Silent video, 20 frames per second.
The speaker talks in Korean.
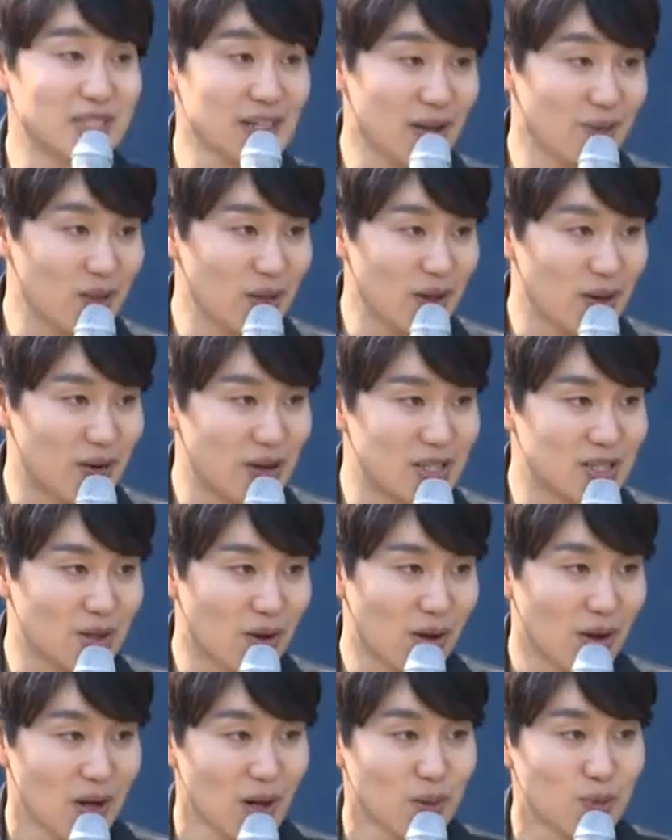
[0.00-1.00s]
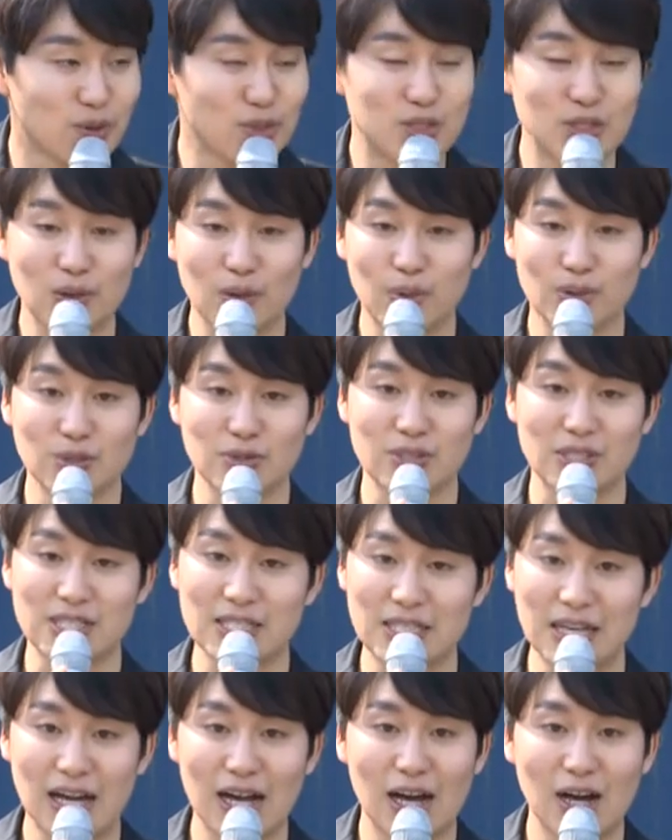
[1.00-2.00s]
사람들인 거예요. 그래서 볼스비 무슨
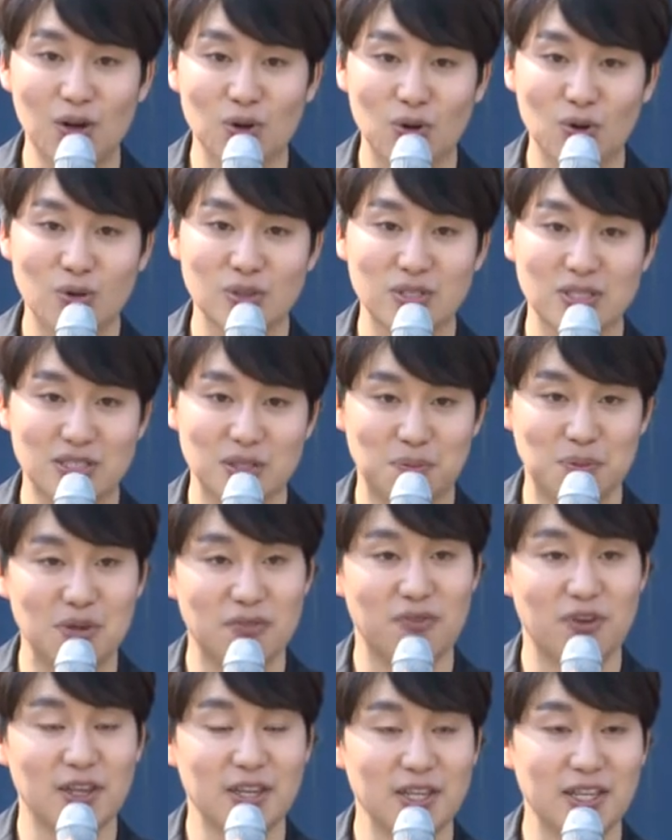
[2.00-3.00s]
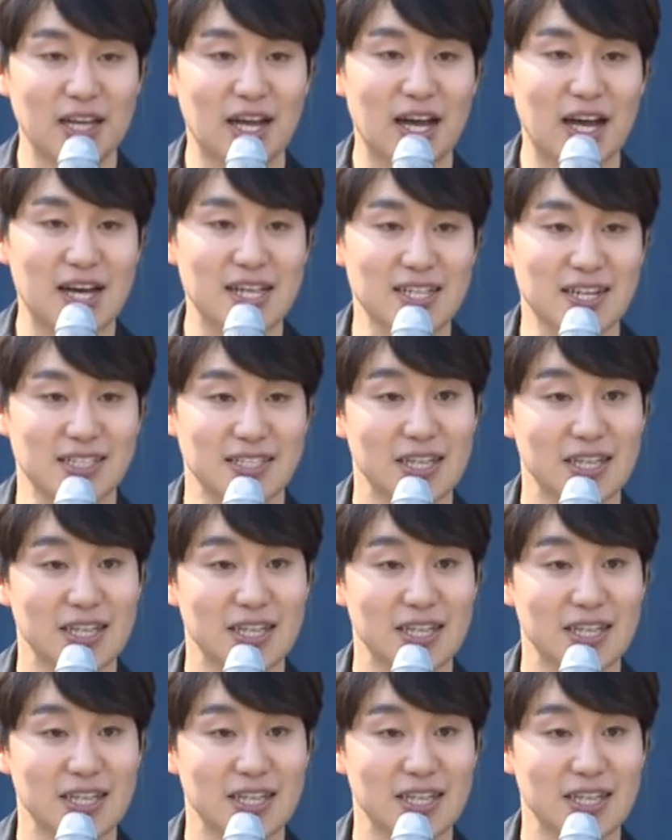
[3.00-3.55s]
인사하고 진짜 빅팬이다.